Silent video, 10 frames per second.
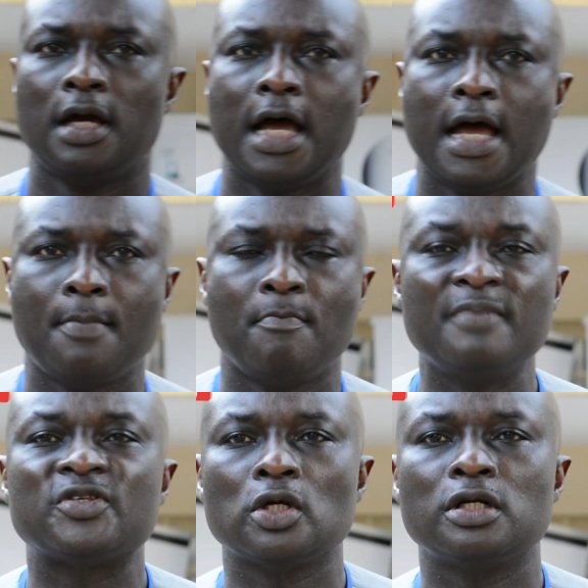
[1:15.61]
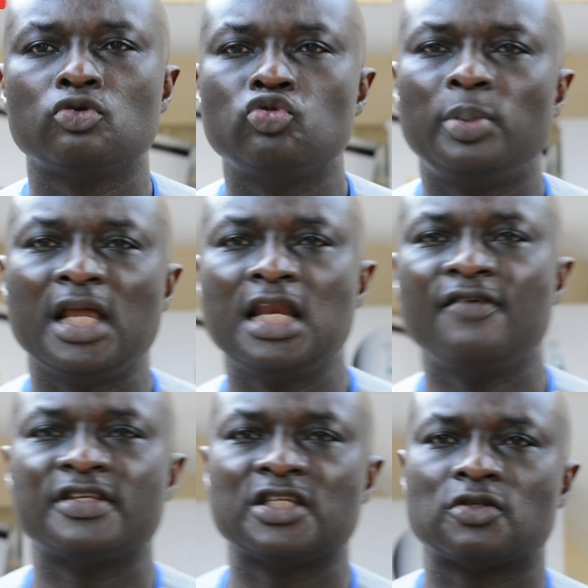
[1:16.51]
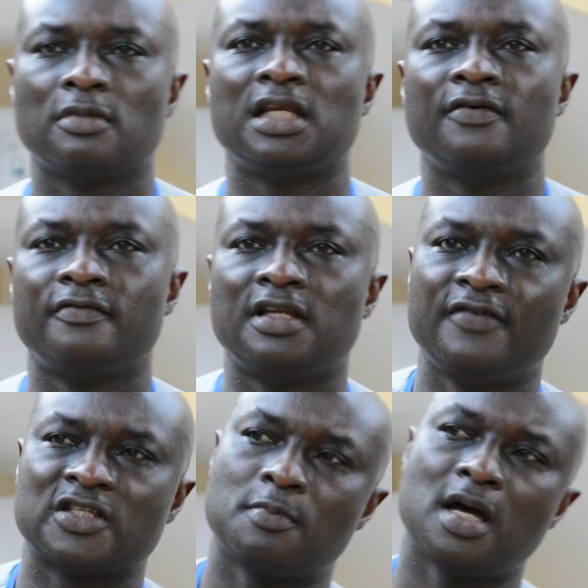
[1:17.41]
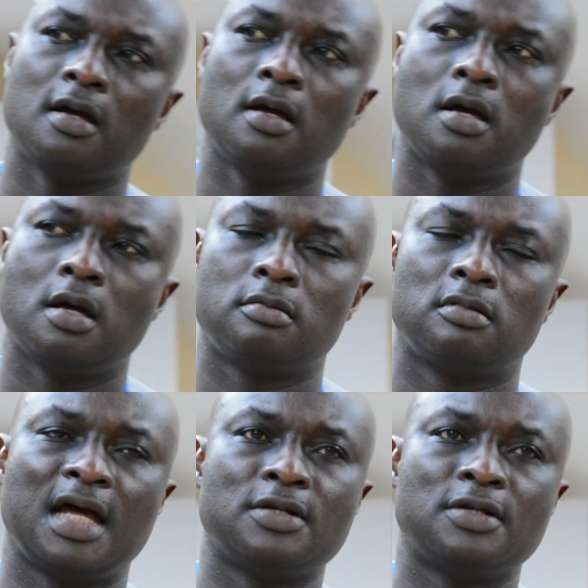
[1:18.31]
Euh, même si on a doublé l'investissement euh,